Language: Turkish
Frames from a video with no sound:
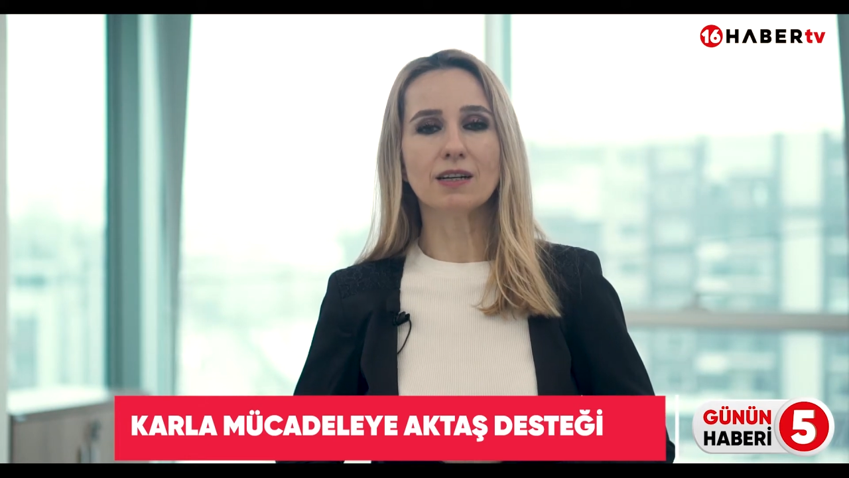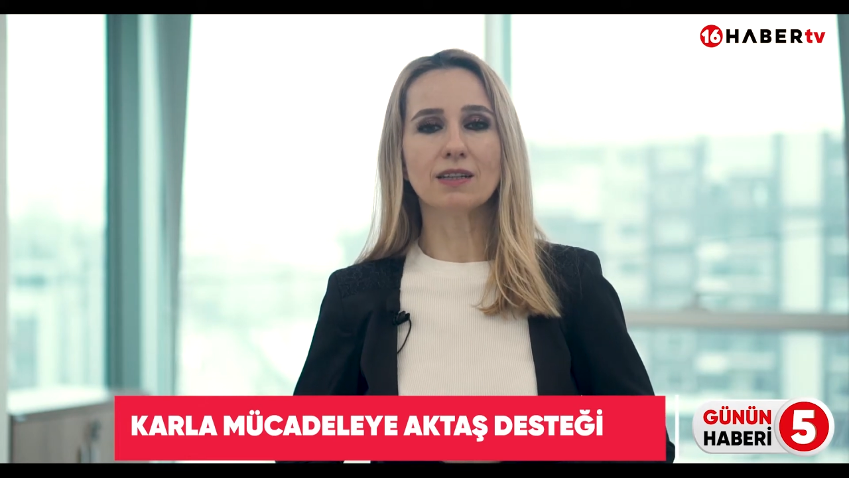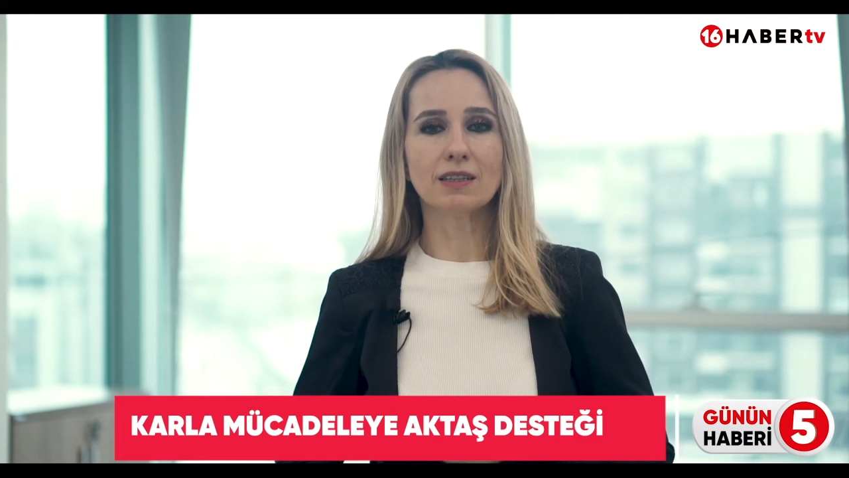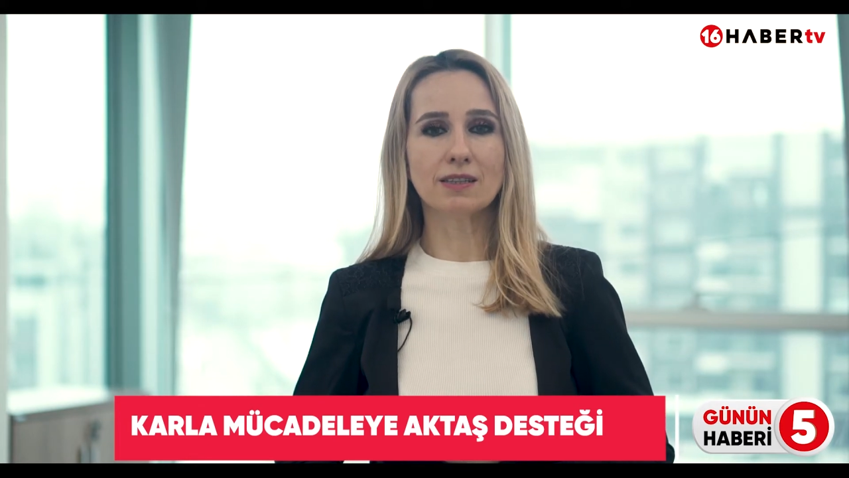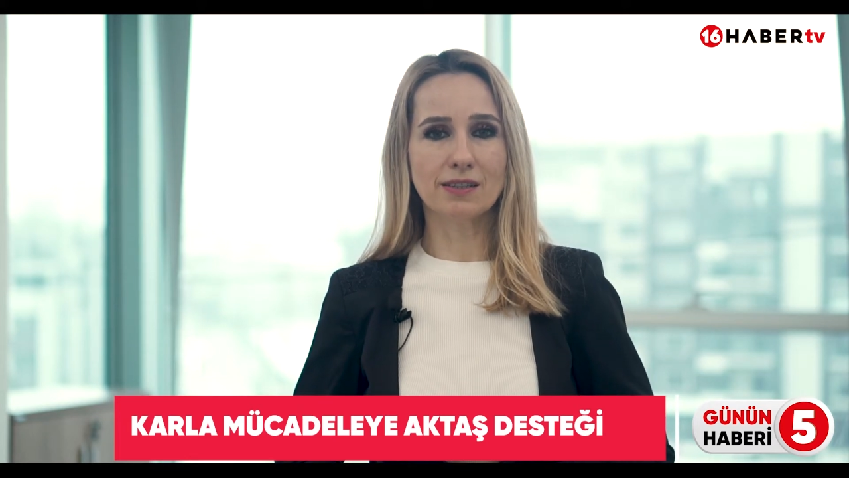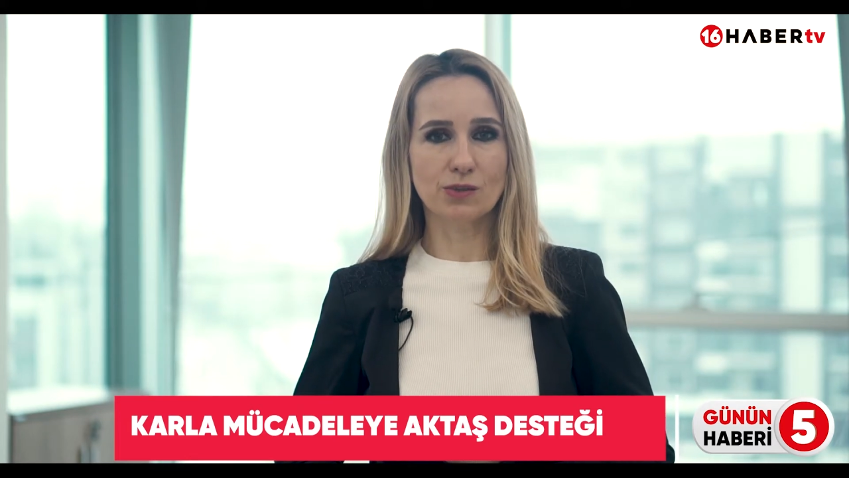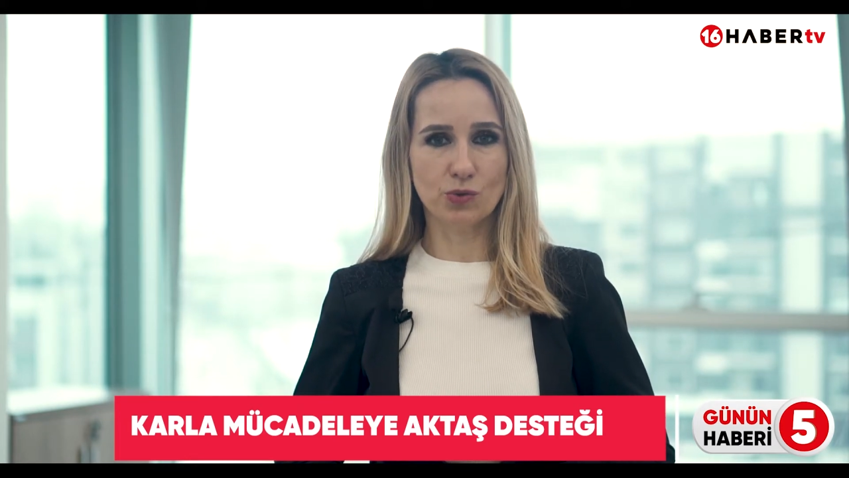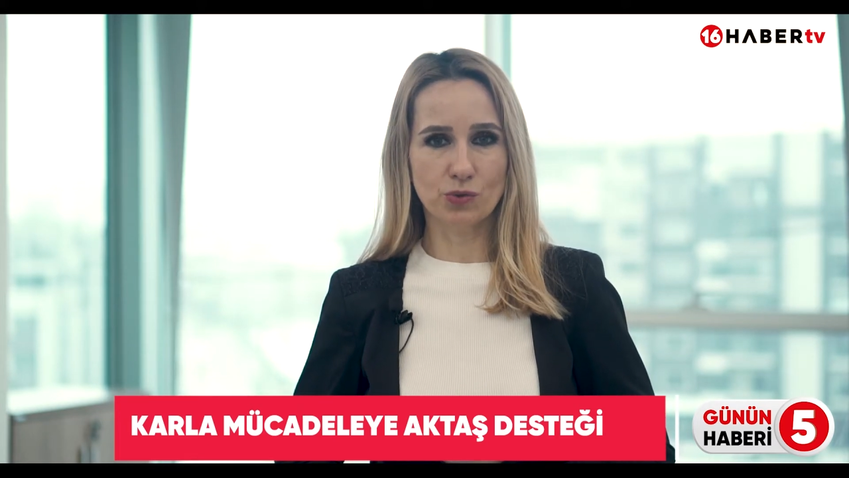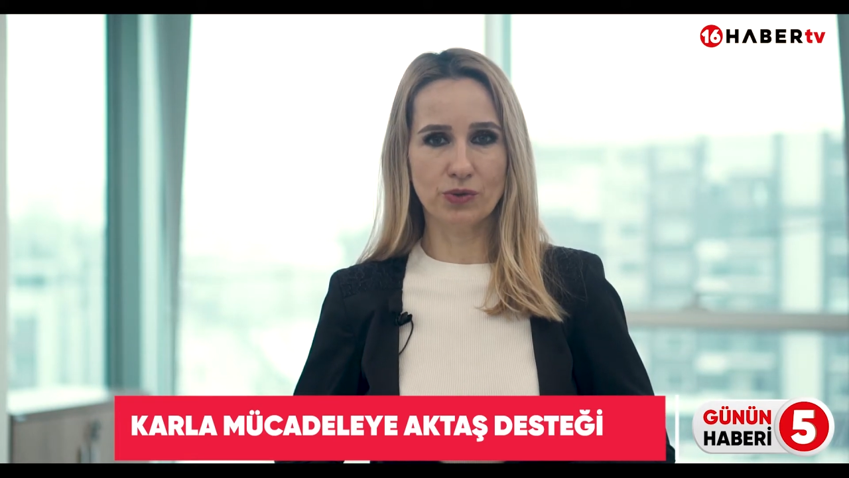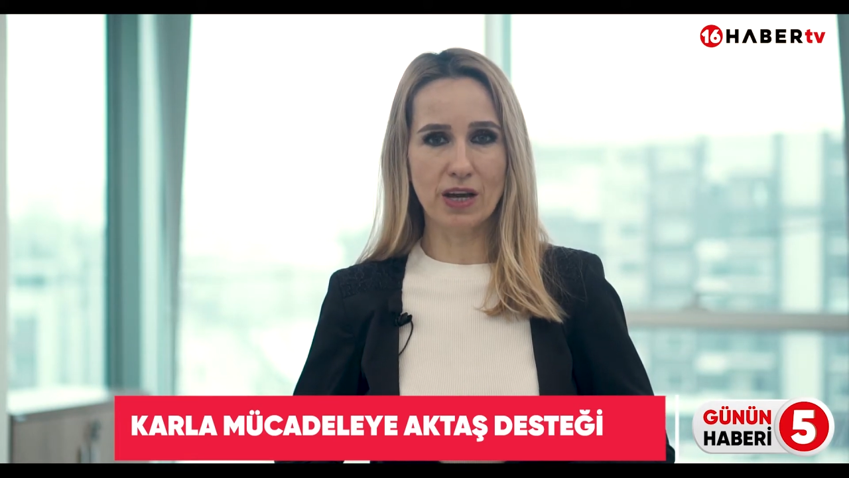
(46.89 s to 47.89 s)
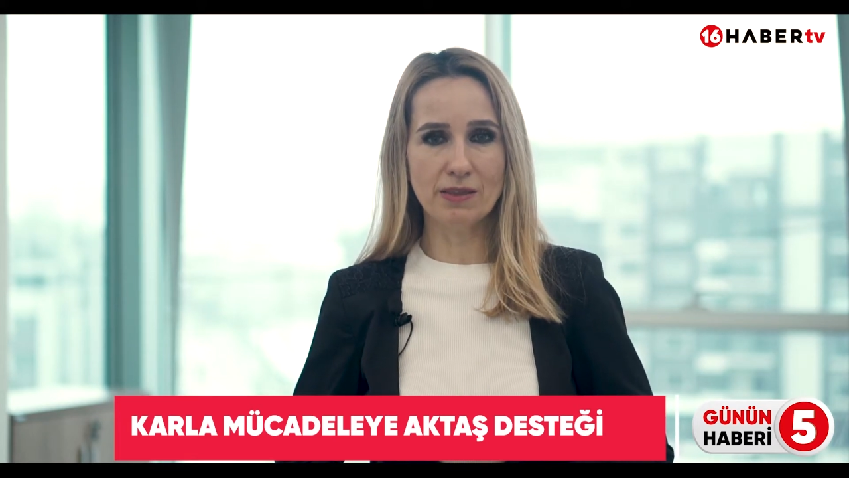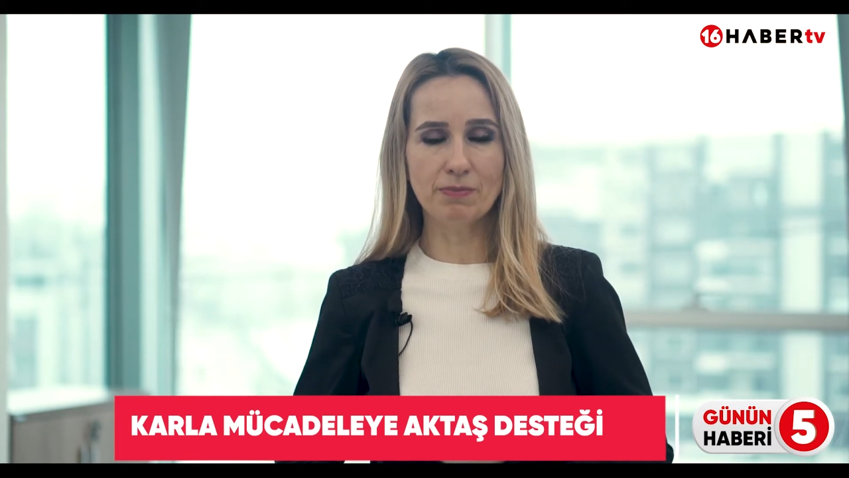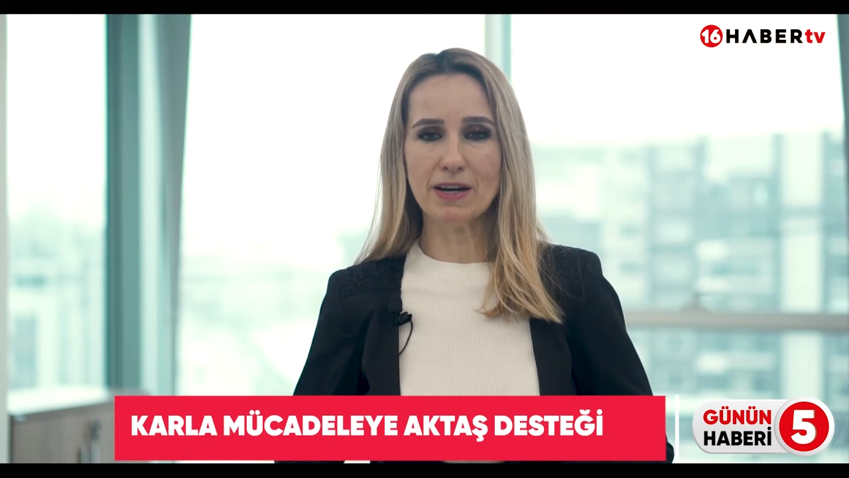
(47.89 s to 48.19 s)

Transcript: aralıksız sürdüren